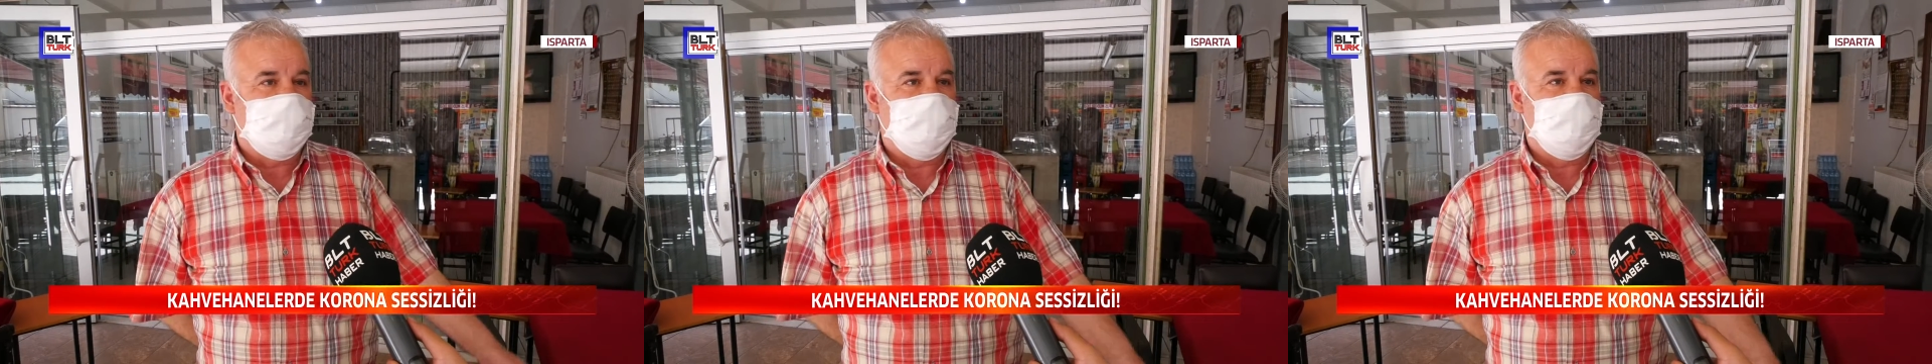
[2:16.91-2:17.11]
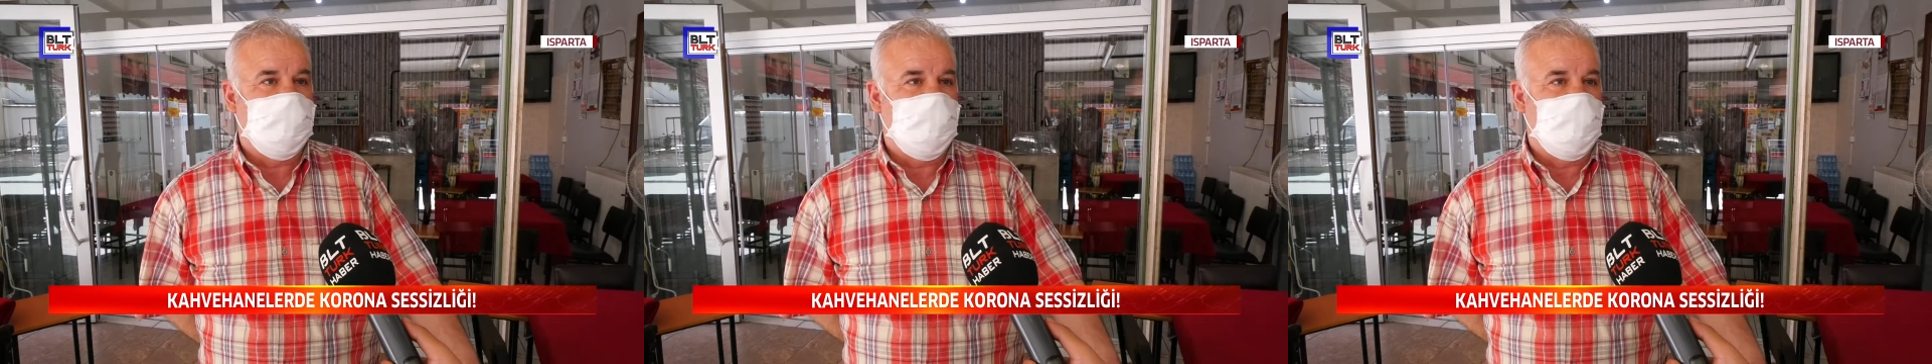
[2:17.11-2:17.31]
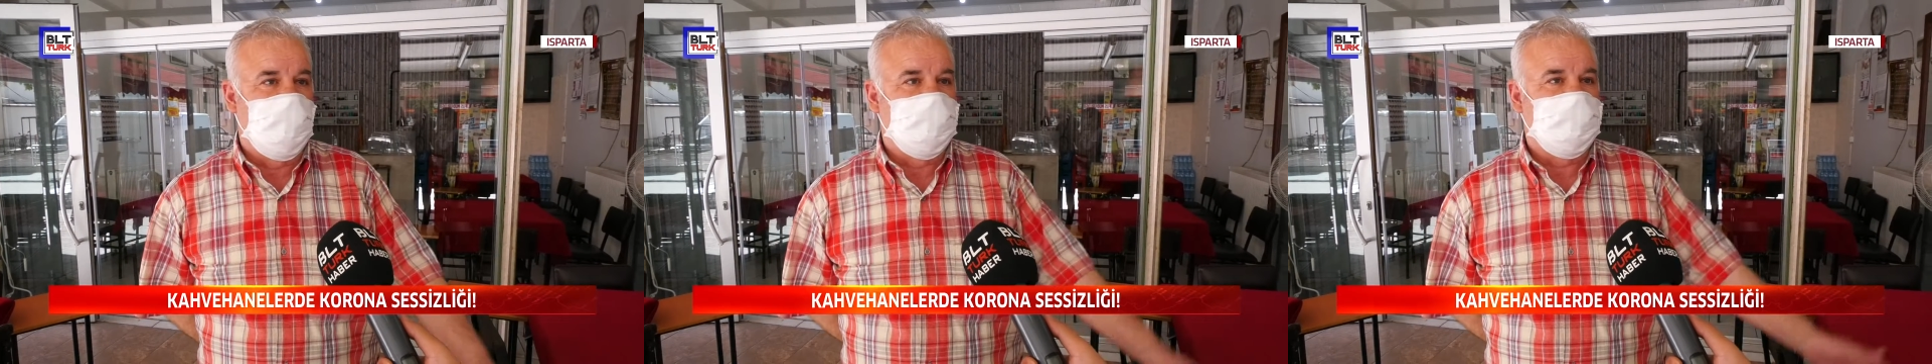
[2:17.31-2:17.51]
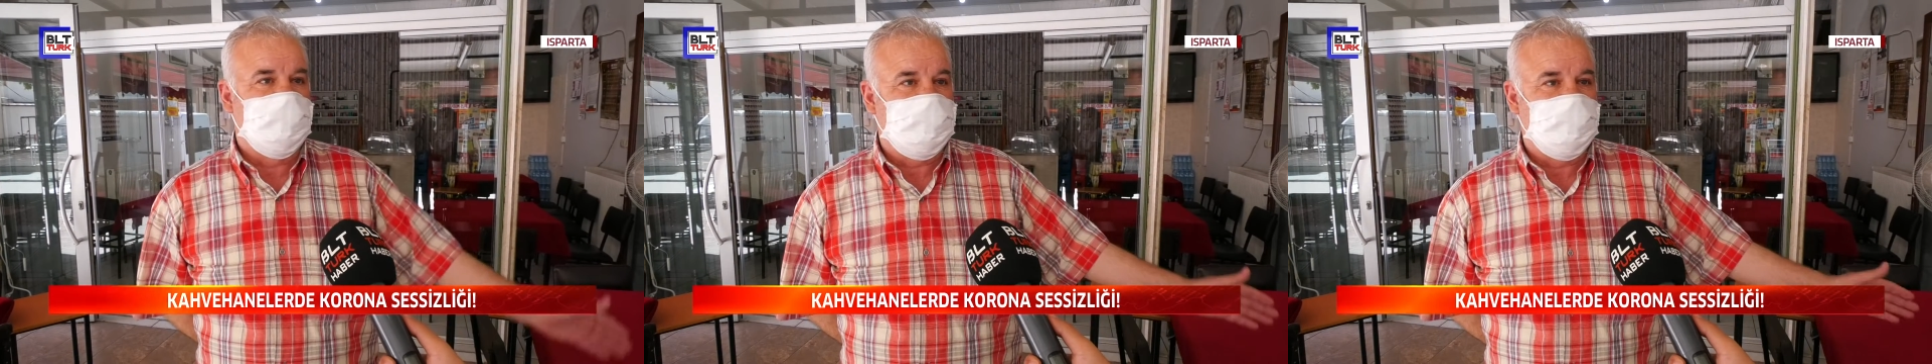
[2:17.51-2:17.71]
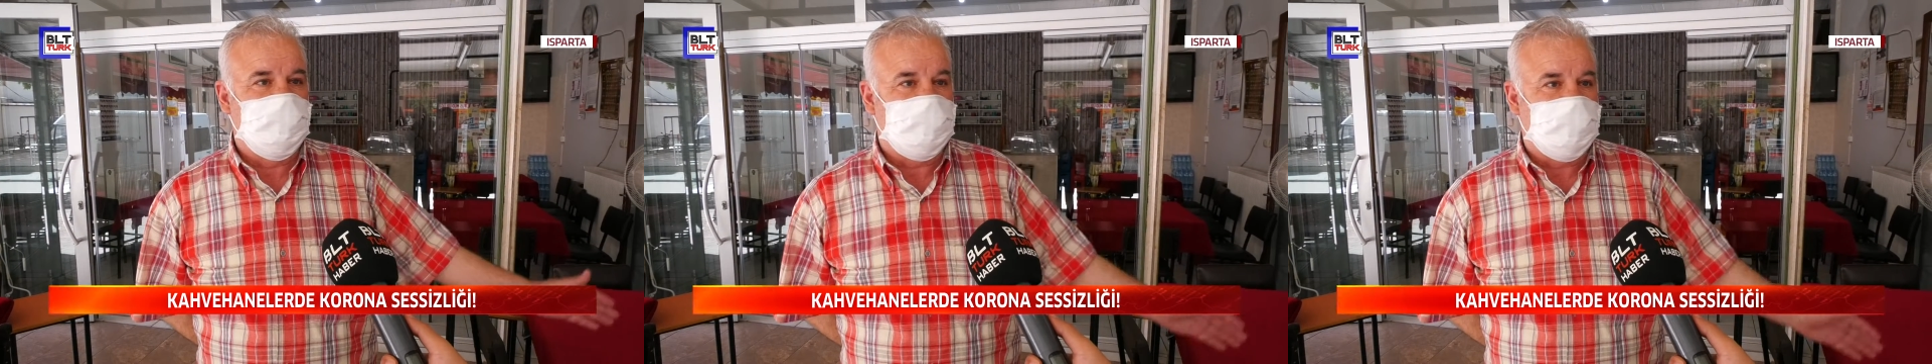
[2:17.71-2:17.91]
ki 10
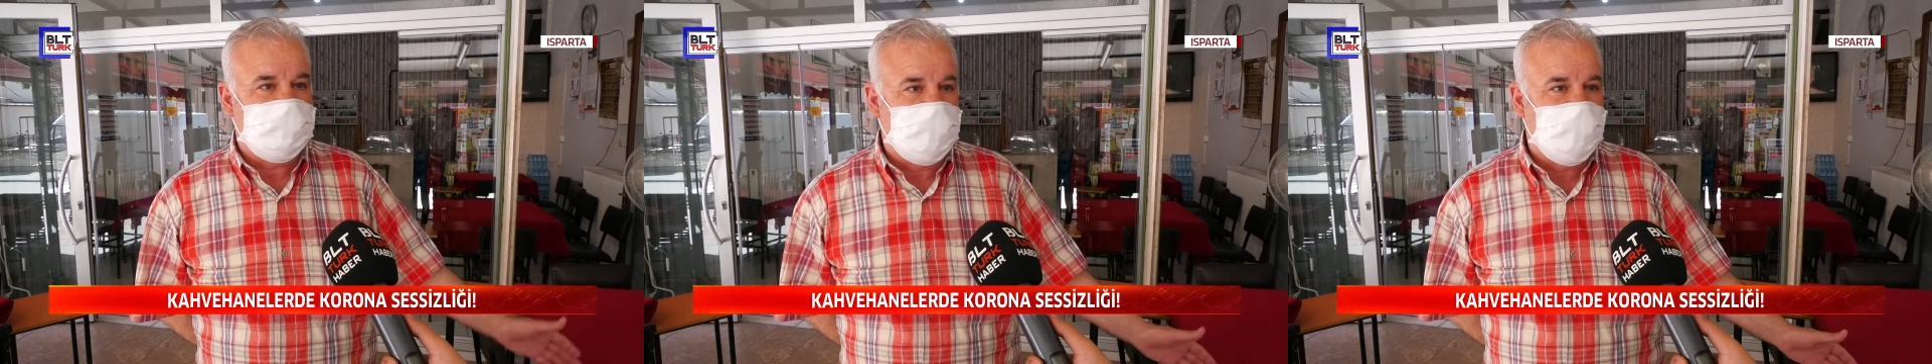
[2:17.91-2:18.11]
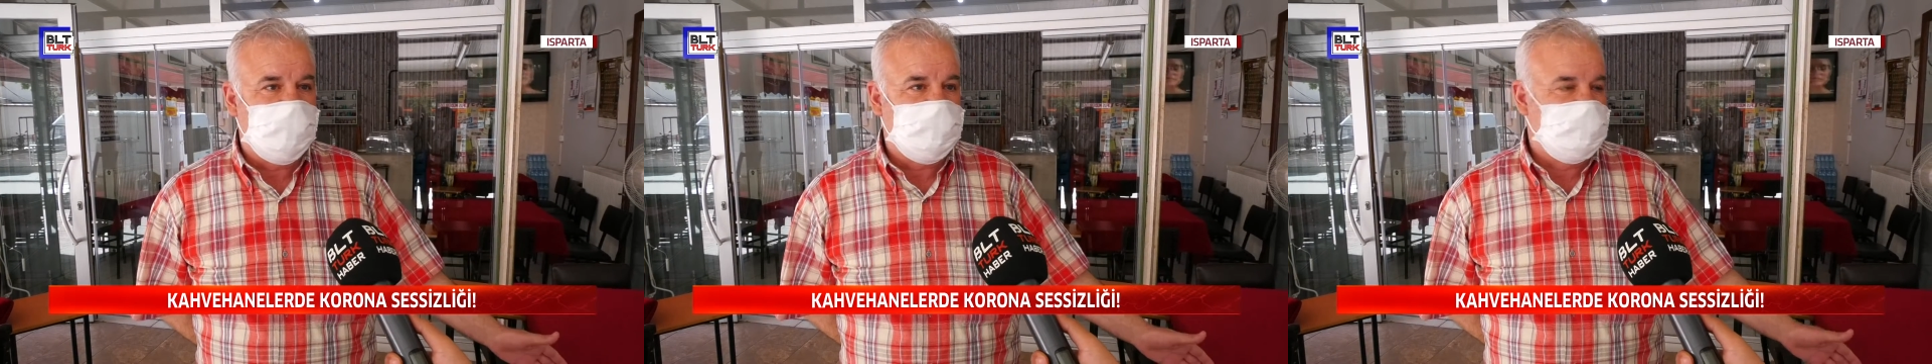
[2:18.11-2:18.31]
kişi uğrasa,